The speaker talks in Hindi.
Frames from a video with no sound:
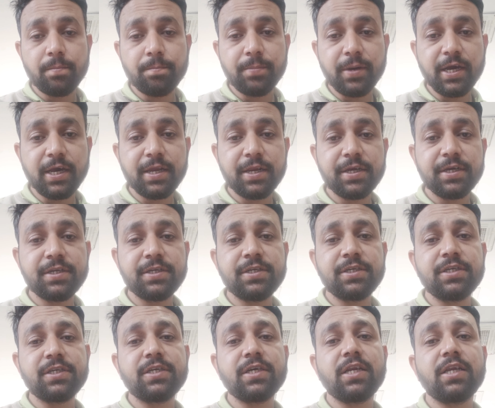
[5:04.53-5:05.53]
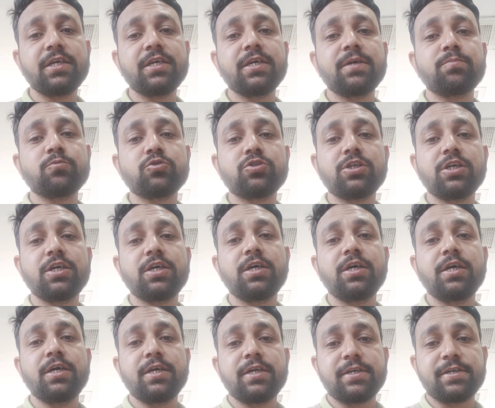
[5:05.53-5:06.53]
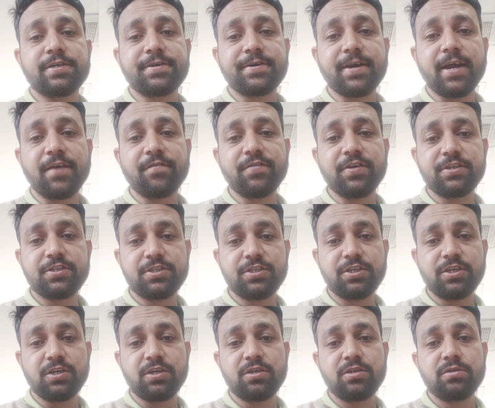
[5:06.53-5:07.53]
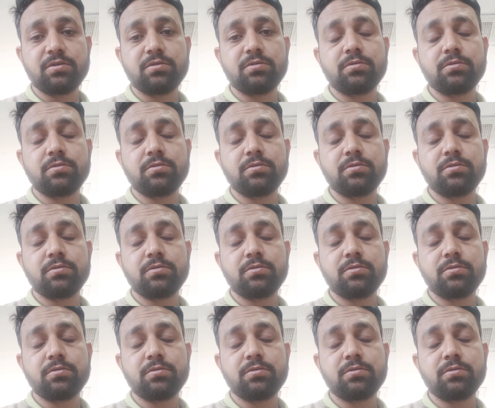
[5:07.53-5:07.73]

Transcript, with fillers: बहरीन ही के लिए मुझे ड्राइवर चाहिए